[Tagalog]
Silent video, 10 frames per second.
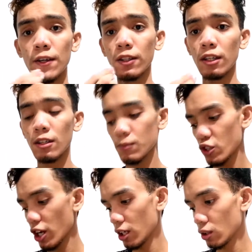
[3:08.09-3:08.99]
ngayon I am
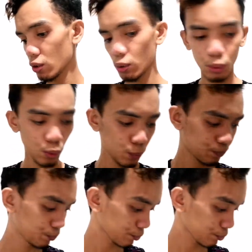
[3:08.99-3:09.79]
trying to